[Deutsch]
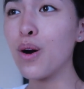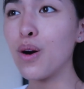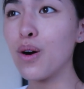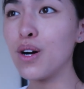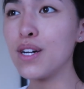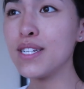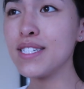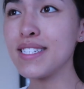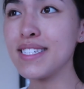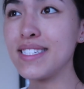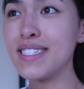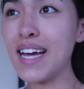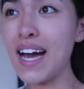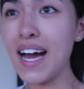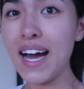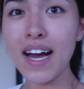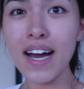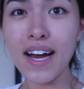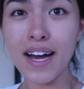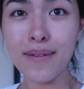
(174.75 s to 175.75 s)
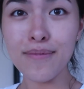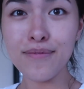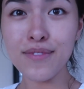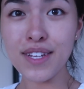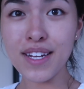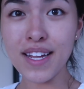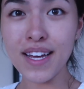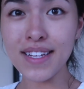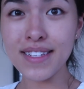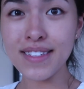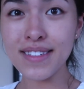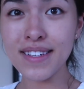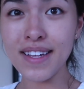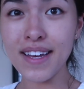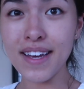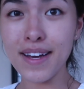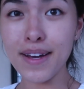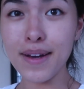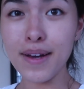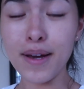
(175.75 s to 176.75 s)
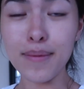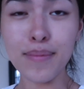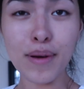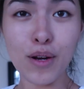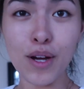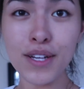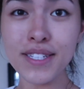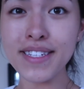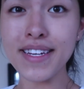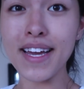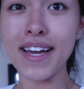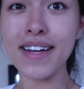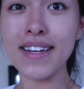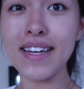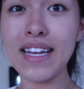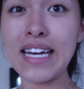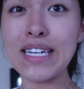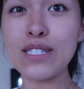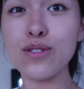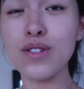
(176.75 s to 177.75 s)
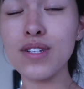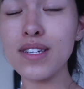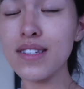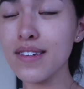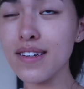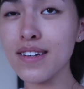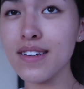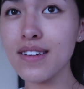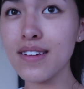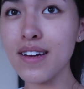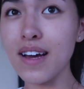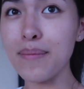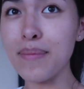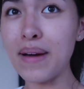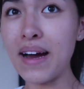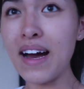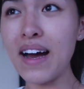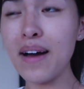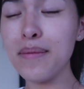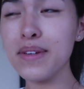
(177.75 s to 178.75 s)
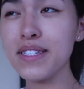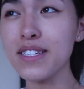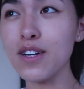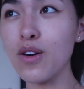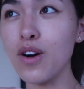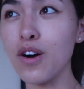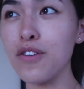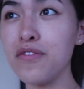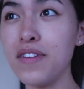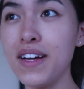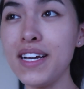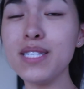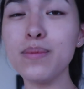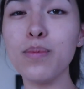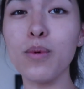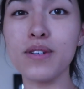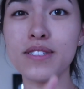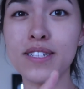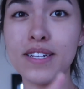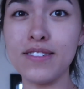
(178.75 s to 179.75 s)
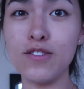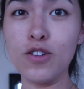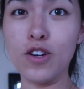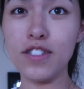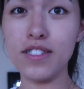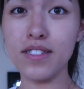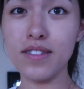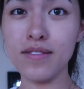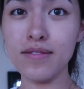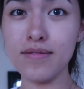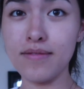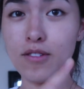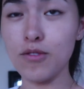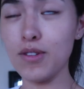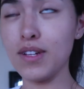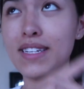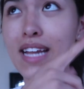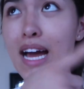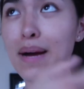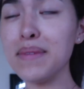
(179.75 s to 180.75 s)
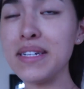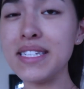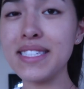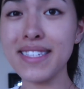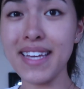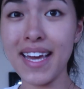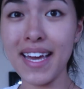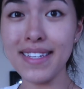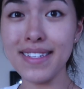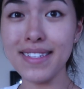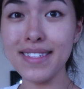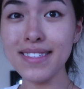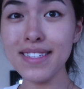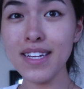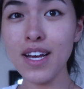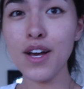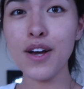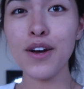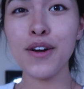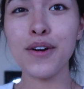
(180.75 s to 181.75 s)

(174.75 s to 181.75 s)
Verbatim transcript: Und da haben wir dann äh, ein paar Leute kennengelernt und äh, ein paar habe ich auch auf Facebook dann dort oder damals geedit.